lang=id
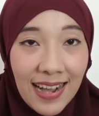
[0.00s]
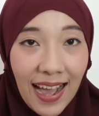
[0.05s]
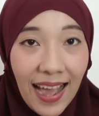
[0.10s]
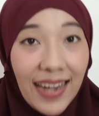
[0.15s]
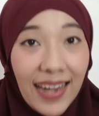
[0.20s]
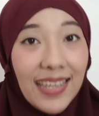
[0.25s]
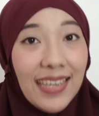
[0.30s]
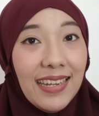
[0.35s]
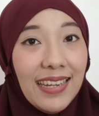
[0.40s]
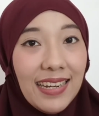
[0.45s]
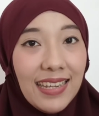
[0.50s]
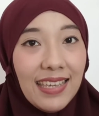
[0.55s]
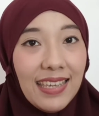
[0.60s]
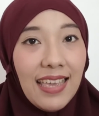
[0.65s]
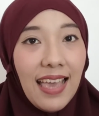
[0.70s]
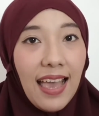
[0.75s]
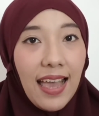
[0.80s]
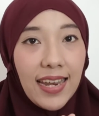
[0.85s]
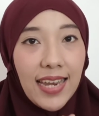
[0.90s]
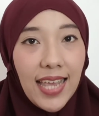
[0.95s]
hari
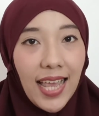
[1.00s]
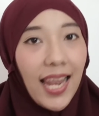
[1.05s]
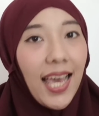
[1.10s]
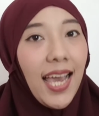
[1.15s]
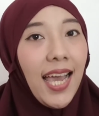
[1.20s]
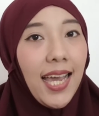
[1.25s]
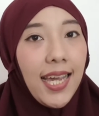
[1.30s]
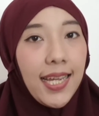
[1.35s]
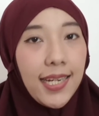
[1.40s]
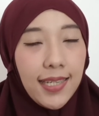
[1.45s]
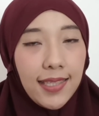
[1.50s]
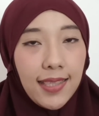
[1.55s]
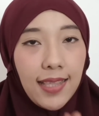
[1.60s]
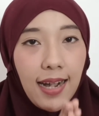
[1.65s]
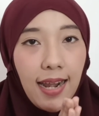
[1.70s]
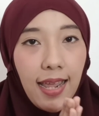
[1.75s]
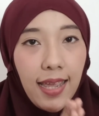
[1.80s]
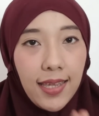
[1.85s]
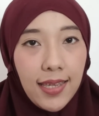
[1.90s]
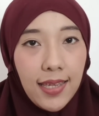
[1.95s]
ini adalah hari
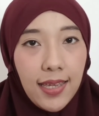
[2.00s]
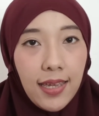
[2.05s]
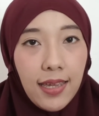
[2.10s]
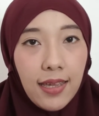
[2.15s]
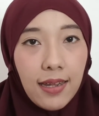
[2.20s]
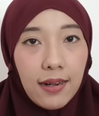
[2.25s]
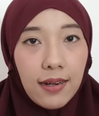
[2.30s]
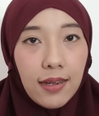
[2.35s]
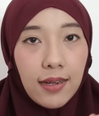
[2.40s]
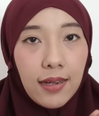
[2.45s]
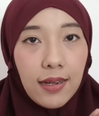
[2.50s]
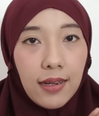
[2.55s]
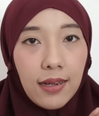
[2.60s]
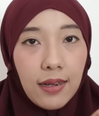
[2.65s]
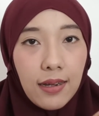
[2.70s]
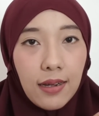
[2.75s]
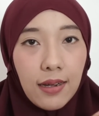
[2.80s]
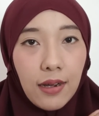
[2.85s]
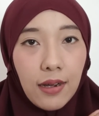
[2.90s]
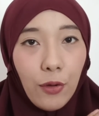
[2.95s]
terakhir
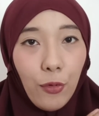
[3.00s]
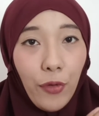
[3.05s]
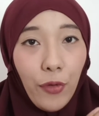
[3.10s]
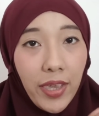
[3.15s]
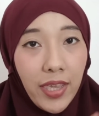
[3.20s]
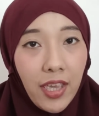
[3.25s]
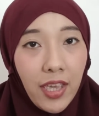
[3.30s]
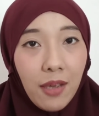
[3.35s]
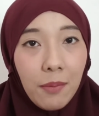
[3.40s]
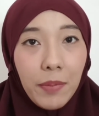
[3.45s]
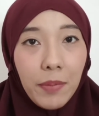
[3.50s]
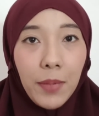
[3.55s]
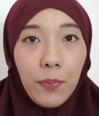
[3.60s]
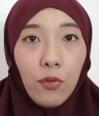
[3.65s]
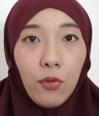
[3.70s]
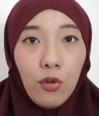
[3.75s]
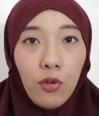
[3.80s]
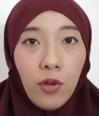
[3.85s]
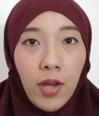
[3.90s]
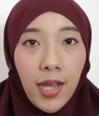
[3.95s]
uh, WY
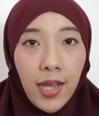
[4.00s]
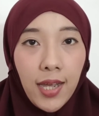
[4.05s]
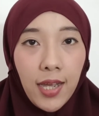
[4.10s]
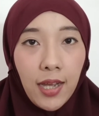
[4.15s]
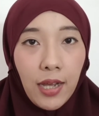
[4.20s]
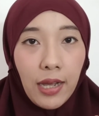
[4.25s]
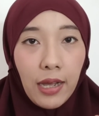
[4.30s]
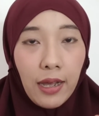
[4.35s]
40H